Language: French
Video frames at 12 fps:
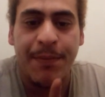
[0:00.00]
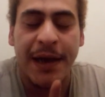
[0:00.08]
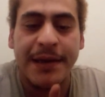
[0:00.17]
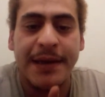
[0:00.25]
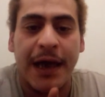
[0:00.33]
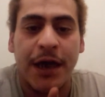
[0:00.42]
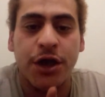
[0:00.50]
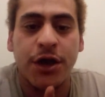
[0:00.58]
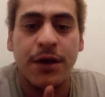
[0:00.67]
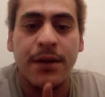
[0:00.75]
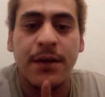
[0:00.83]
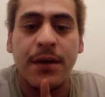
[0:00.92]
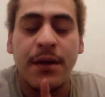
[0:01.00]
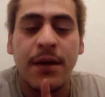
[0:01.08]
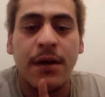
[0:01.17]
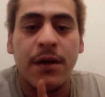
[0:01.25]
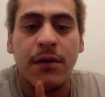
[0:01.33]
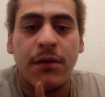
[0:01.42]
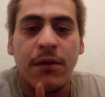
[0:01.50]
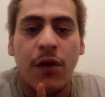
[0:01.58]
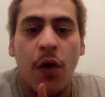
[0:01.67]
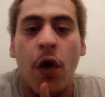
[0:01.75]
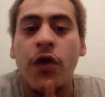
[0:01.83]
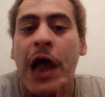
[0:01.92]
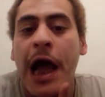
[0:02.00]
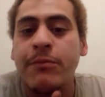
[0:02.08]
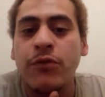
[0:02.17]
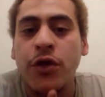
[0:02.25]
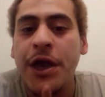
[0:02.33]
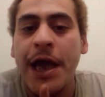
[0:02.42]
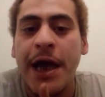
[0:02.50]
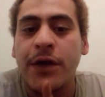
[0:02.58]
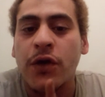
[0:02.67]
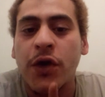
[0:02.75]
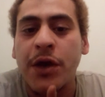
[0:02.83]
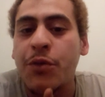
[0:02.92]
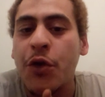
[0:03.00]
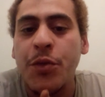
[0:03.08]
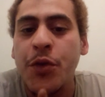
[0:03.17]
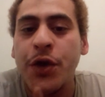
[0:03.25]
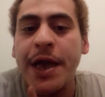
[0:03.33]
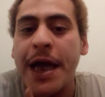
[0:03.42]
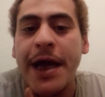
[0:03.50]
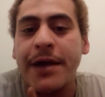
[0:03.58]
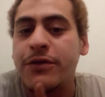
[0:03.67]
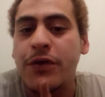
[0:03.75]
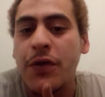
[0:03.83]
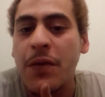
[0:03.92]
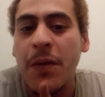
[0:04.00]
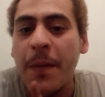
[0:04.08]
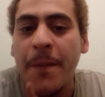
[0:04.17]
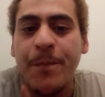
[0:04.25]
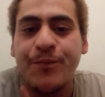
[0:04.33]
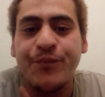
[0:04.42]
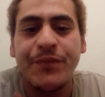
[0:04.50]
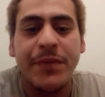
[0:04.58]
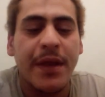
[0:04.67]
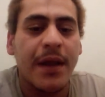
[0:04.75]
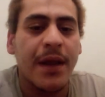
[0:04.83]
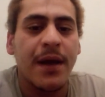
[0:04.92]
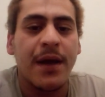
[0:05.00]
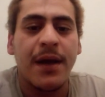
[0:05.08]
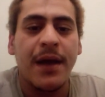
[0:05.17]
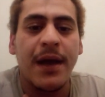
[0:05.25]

à leur sauce pour garder le pouvoir sur les autres, tout simplement.